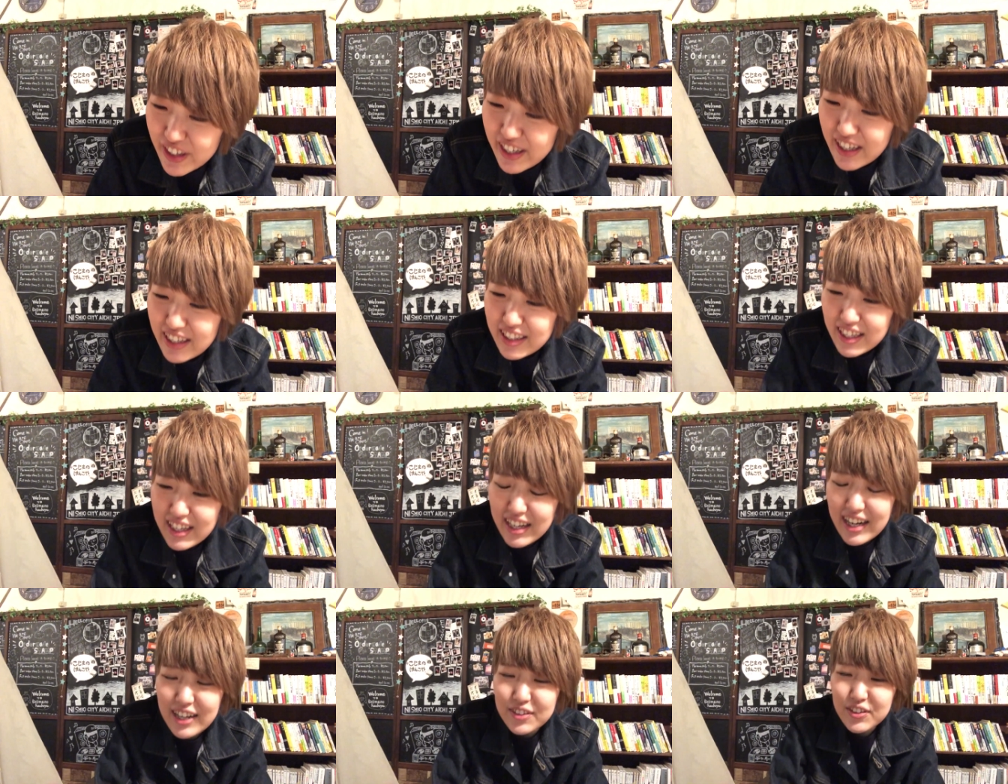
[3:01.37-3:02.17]
なんか
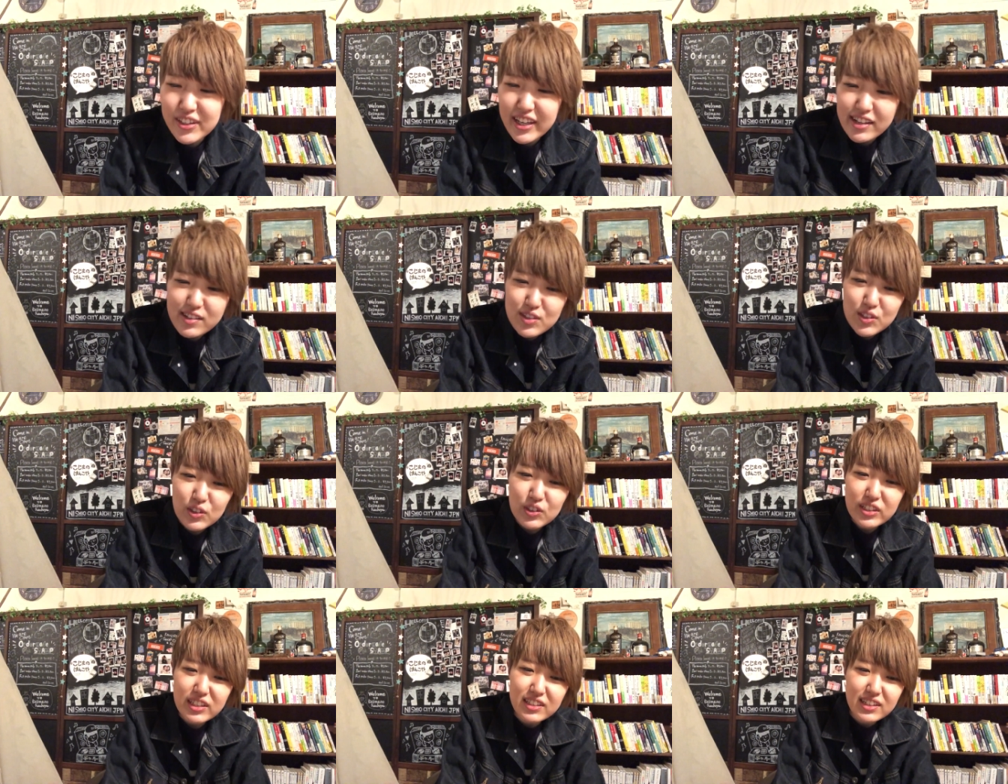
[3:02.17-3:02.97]
ねあの幻
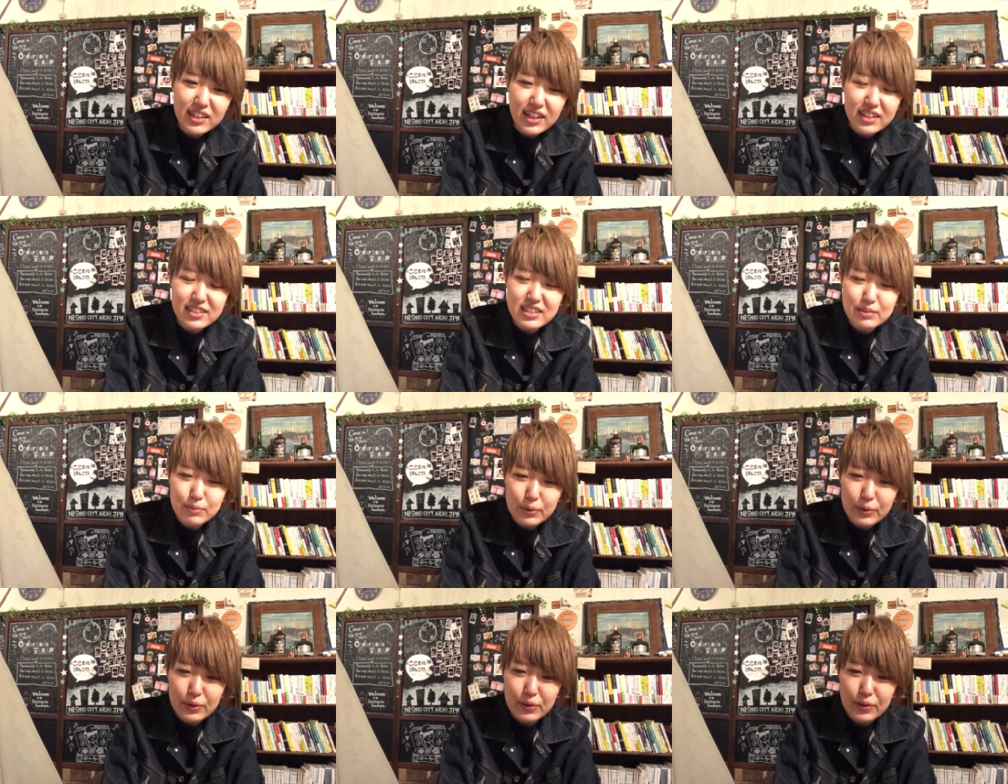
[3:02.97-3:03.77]
想的な感じ
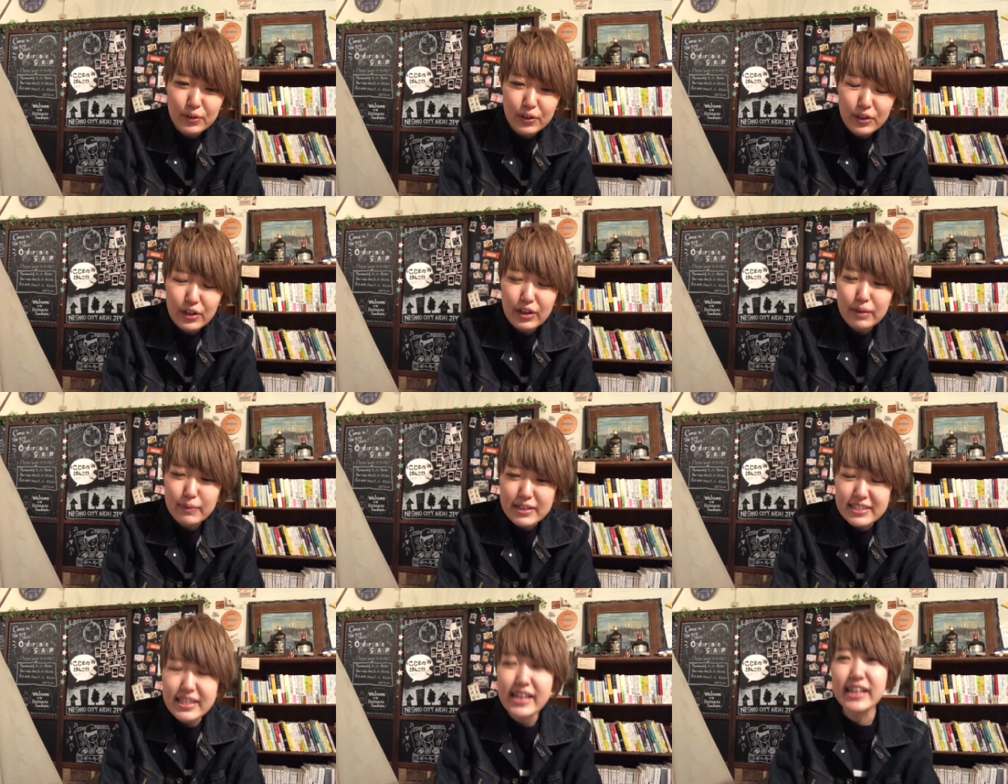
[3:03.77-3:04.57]
も、
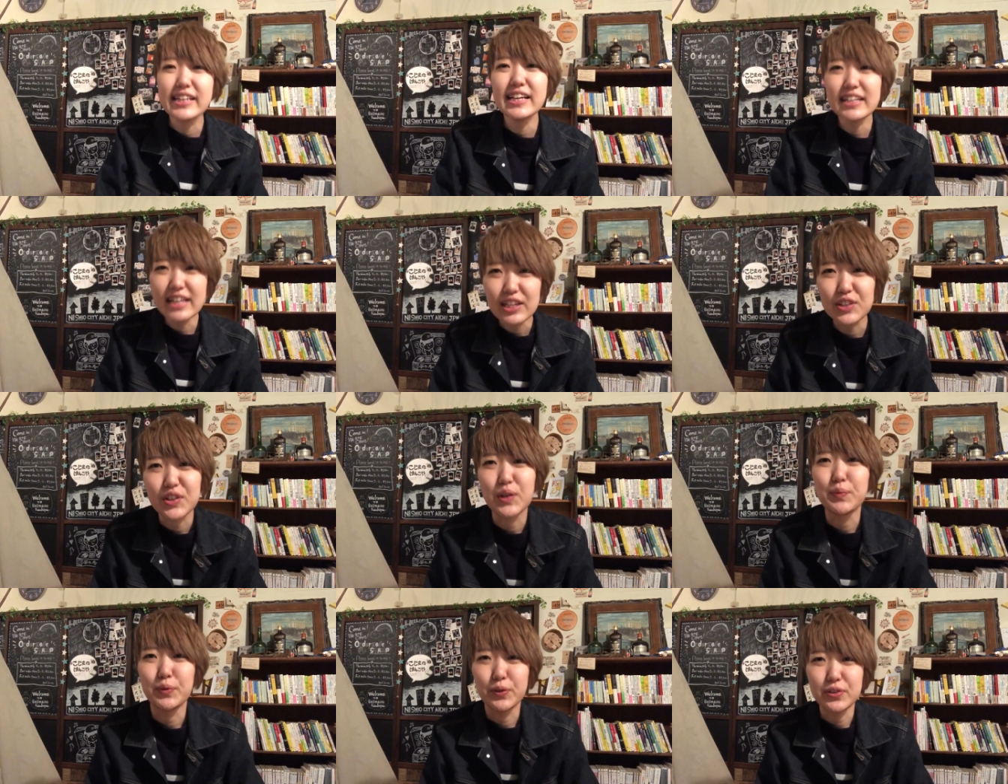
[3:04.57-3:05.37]
まあ、素敵だなと
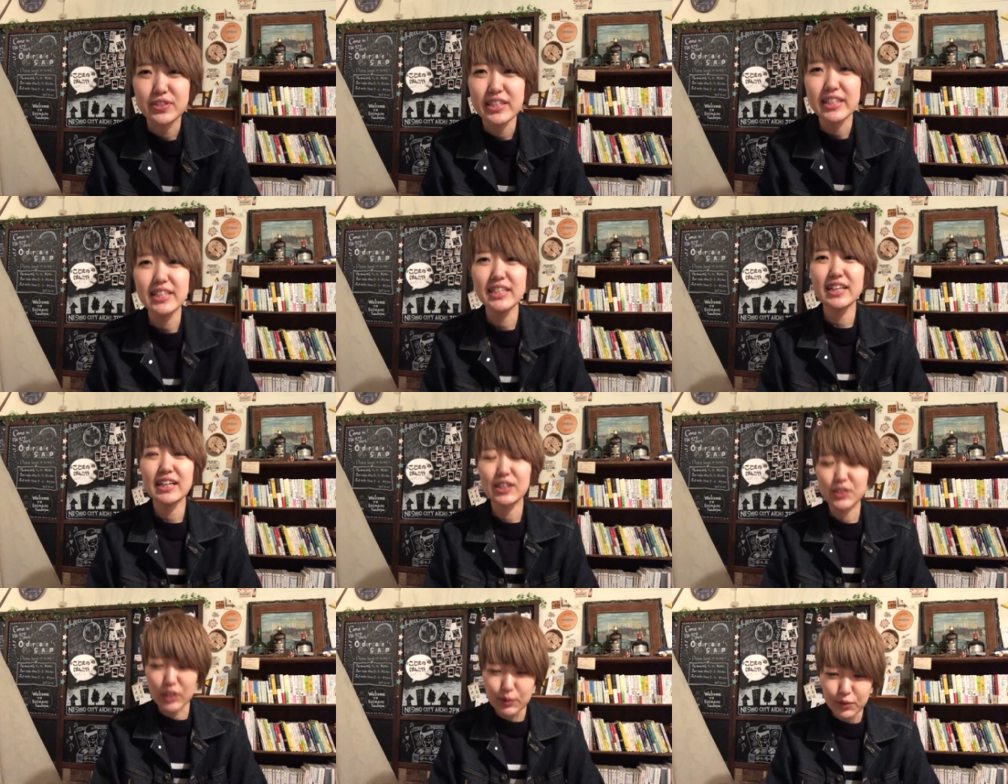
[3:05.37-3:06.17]
は思う素敵だ
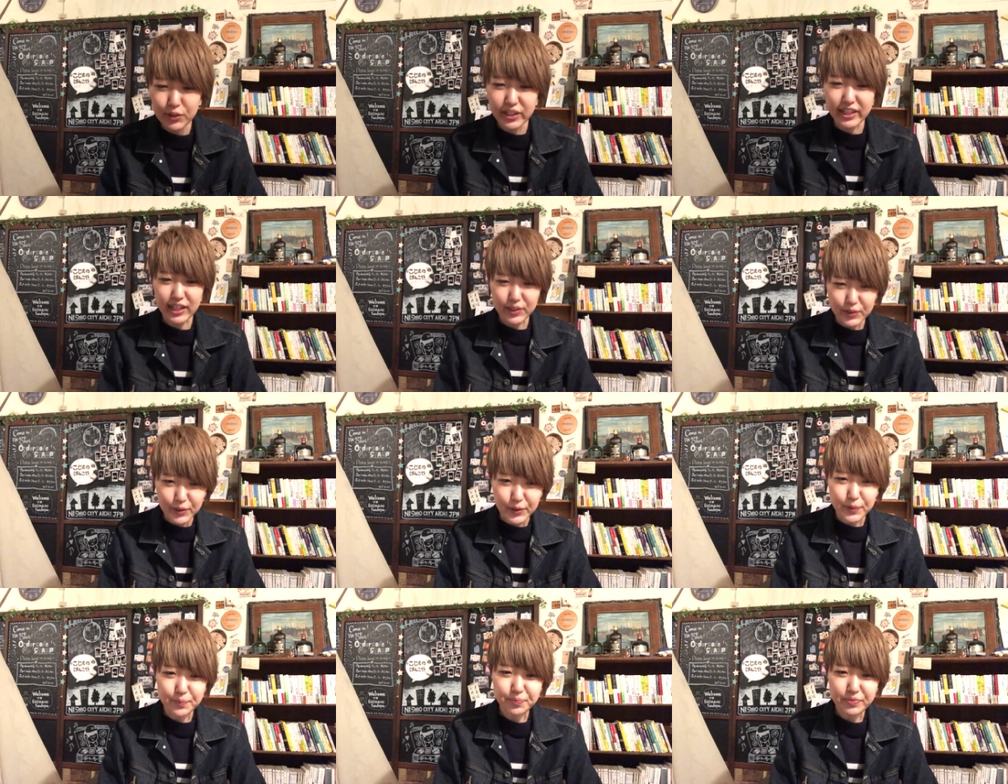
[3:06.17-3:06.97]
なとは思うんだけ
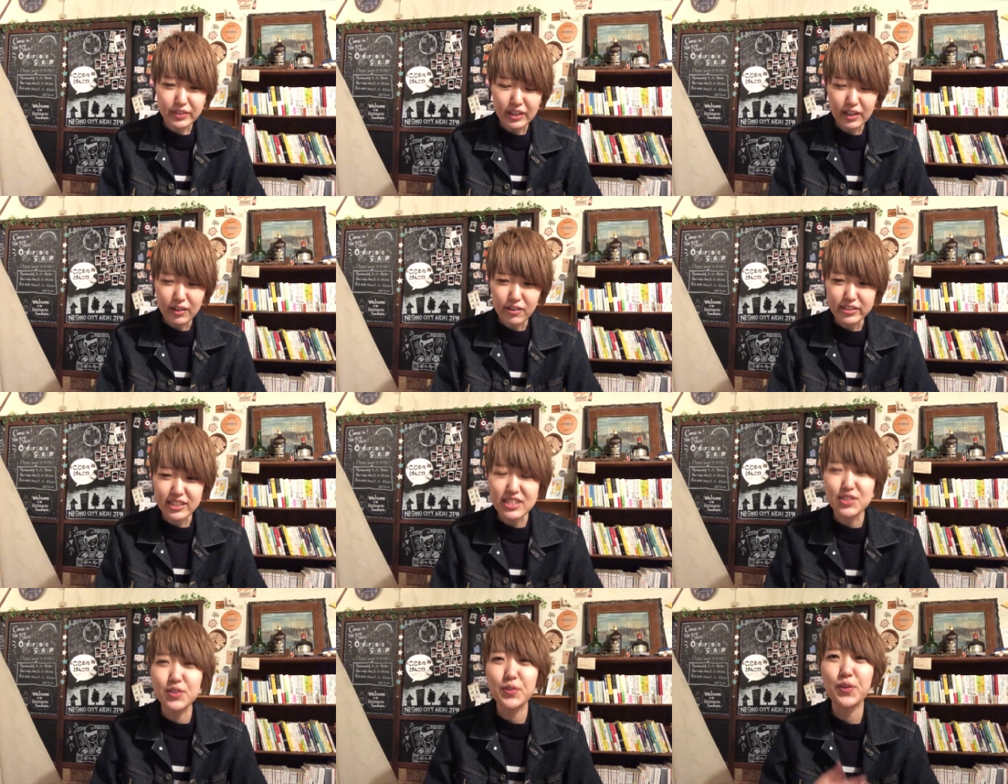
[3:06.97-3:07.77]
ど
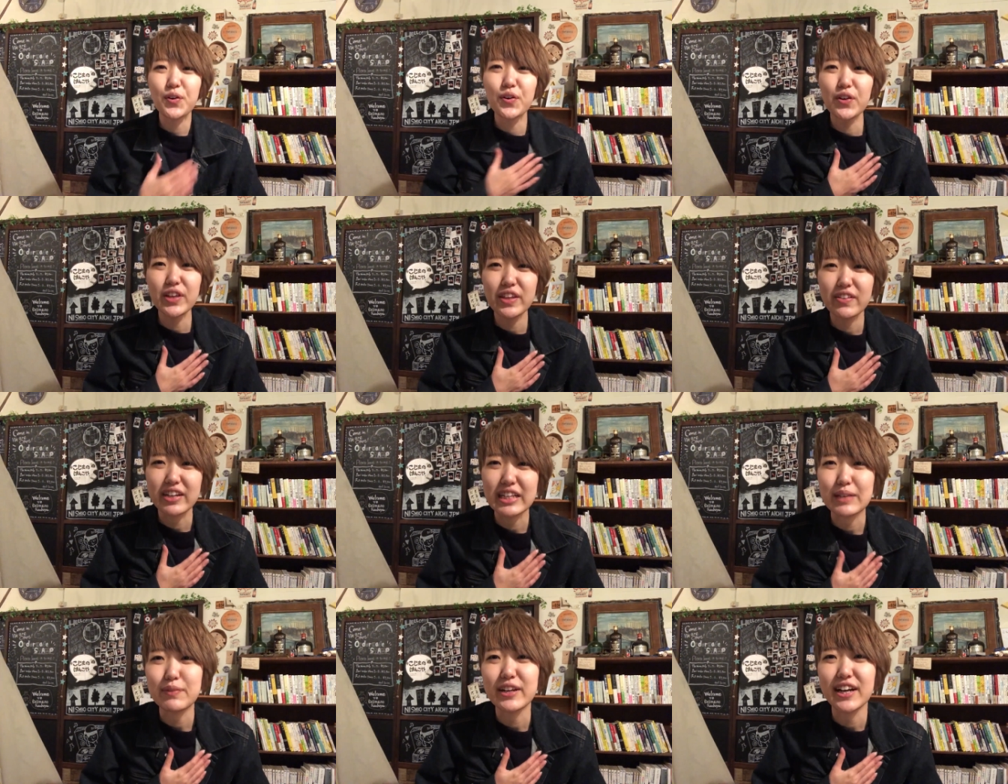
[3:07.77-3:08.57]
私の心には
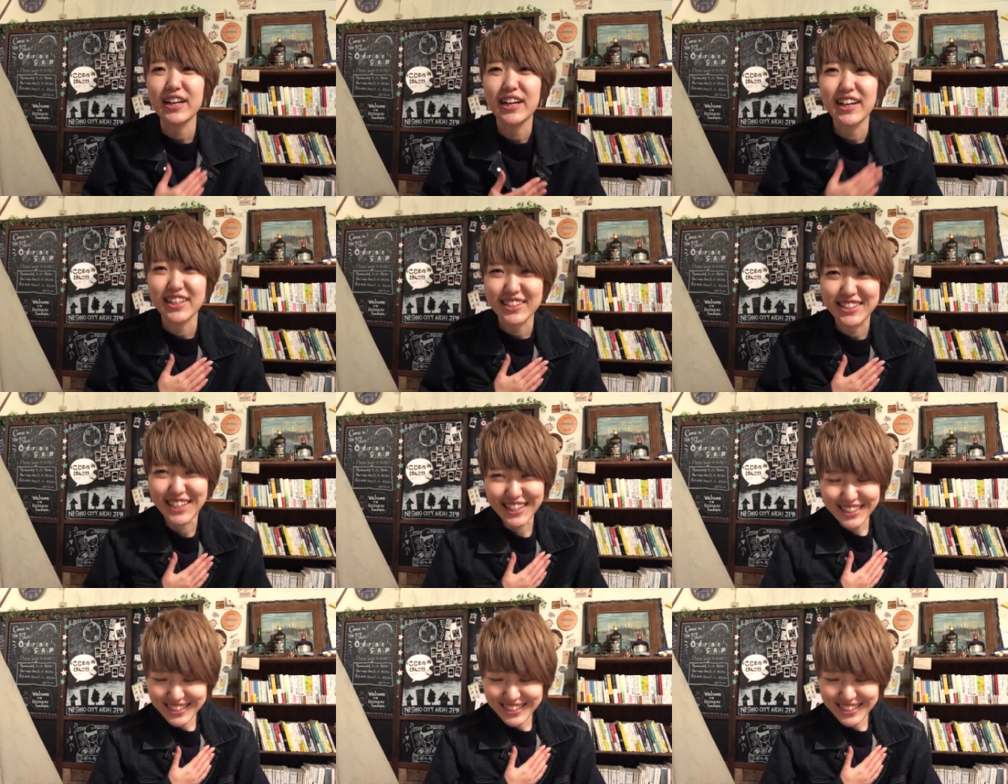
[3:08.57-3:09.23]
響かなかった